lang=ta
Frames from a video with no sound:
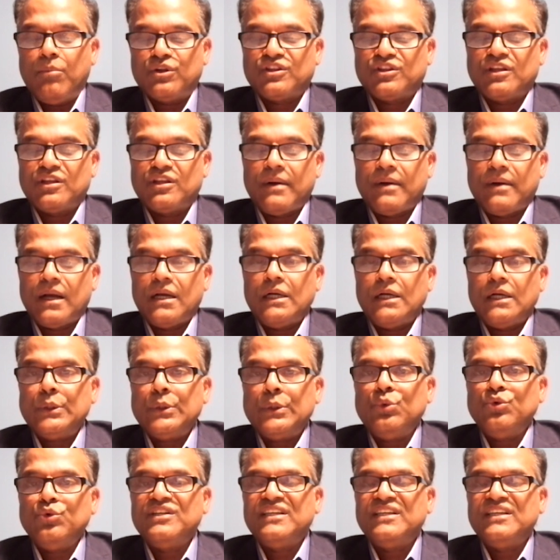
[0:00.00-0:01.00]
மொத்தமாக
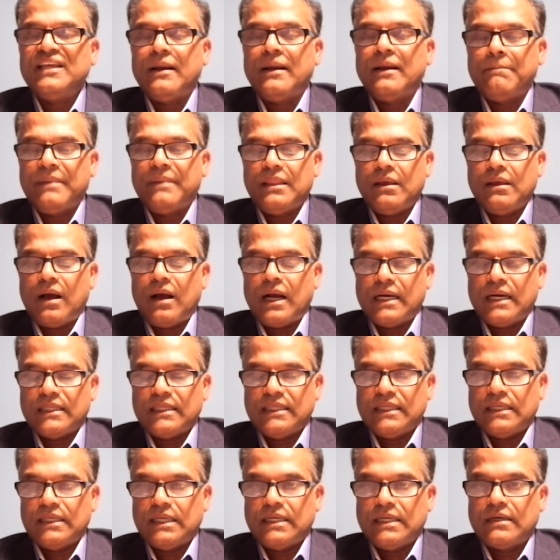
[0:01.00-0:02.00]
நூற்றி ஐம்பது
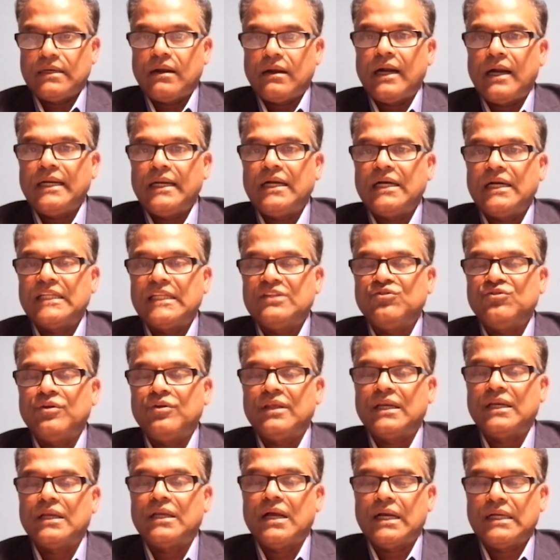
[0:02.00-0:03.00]
அகதிகள் நாடு
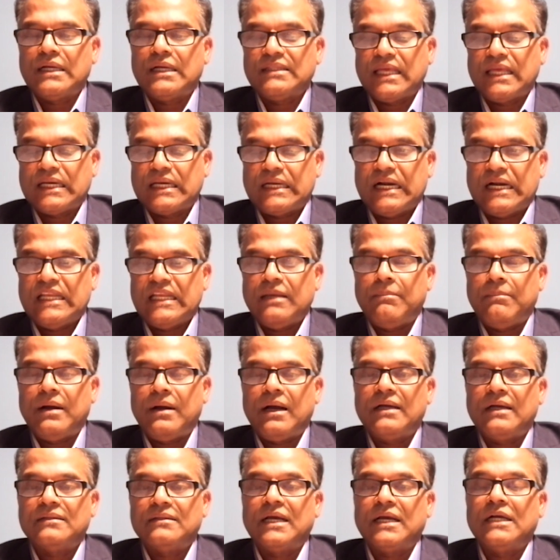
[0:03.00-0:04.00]
கடத்துவதற்காக
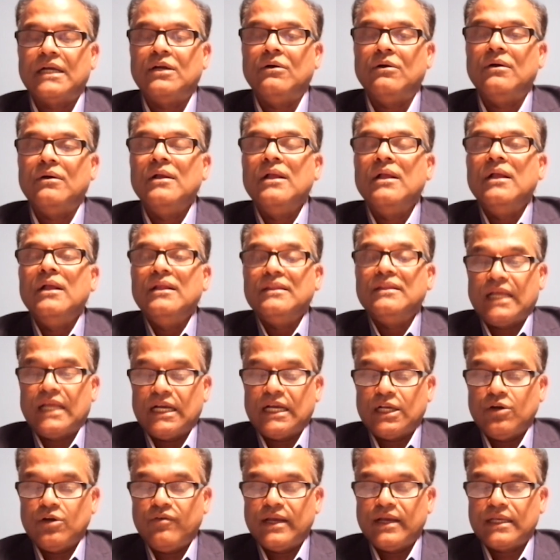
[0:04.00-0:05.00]
தற்காலிகமாக தங்கு
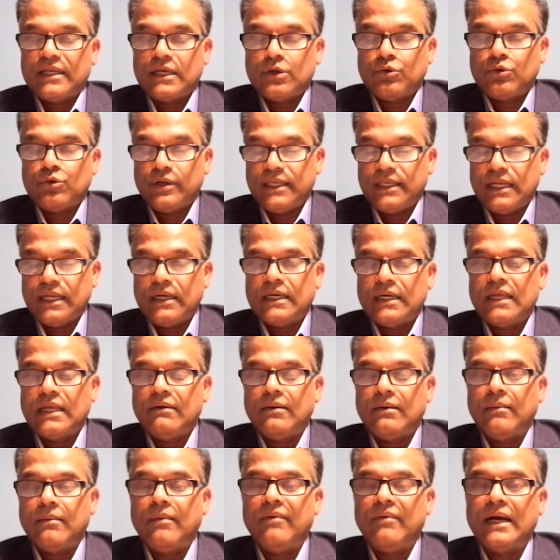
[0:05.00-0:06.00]
தங்கு வைக்கக்கூடிய இட
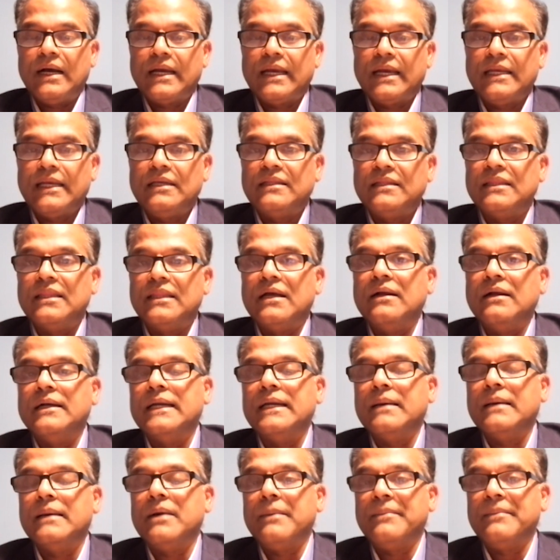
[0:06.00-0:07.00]
வகையில் இந்த
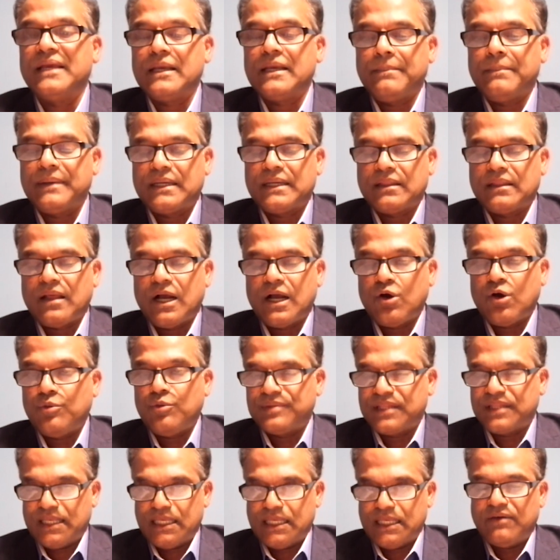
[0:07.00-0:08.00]
இடம்
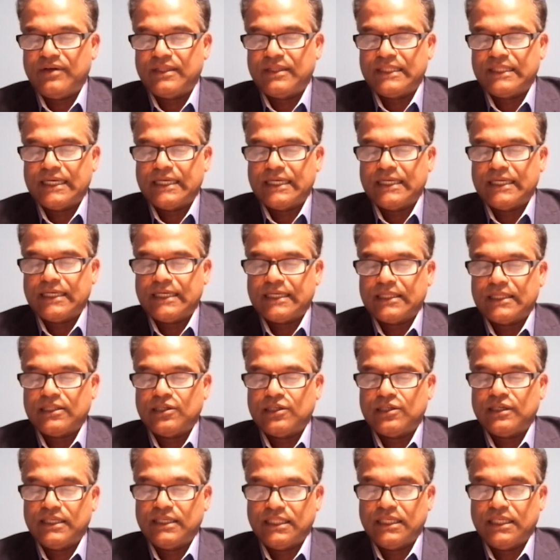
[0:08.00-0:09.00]
அமைக்கப்பட்டதாகவும் தெரிய வந்திருக்கின்றது
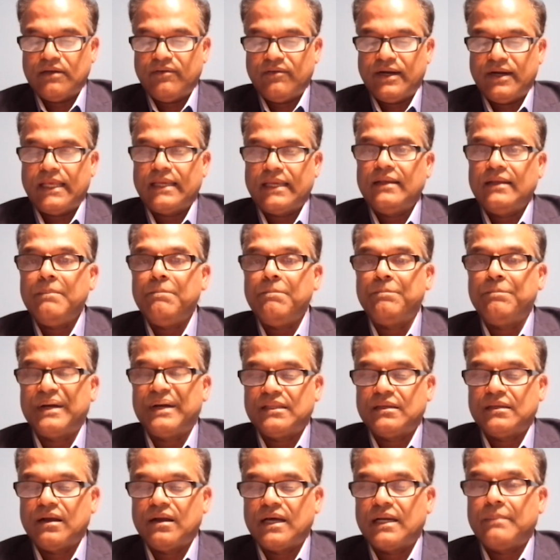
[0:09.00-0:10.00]
இதேவேளையில்
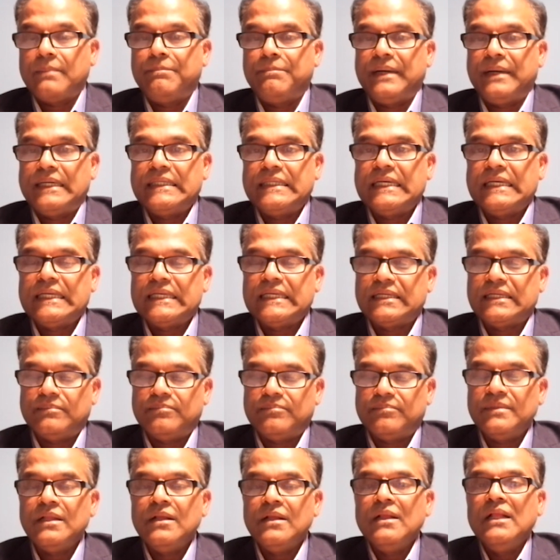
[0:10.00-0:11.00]
பதினாறு
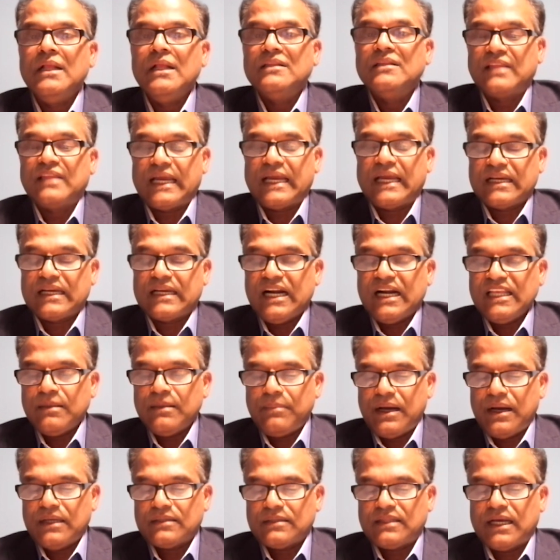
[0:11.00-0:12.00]
பெண்களுக்கும்
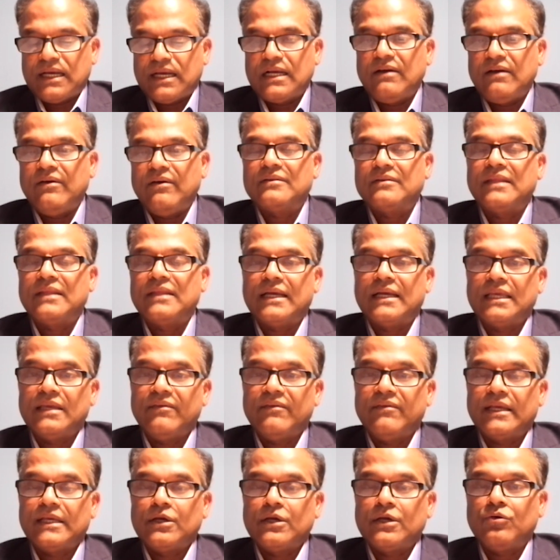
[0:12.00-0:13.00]
தற்காலிகமாக தங்கு
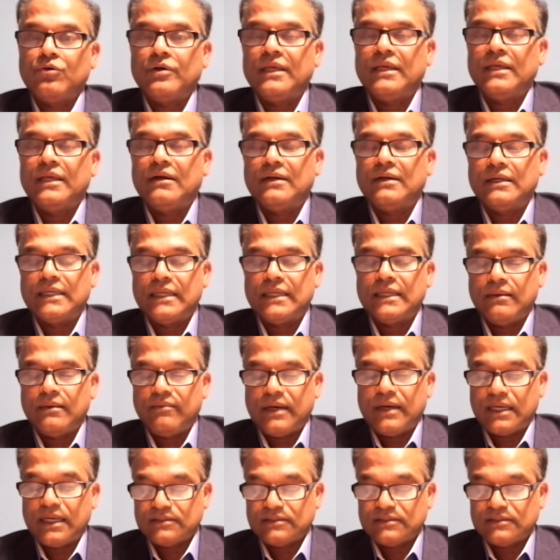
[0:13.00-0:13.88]
தங்கி வைக்கக்கூடிய இட